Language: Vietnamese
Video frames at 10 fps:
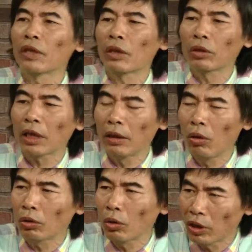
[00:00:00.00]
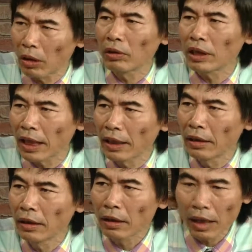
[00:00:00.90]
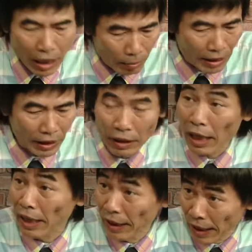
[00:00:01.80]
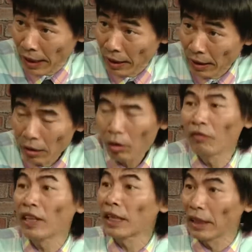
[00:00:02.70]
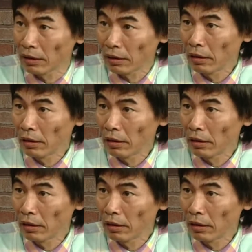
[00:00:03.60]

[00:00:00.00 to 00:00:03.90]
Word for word: phải có thái độ tôn trọng người ta à. đây là bằng chứng là lý nhá còn về tình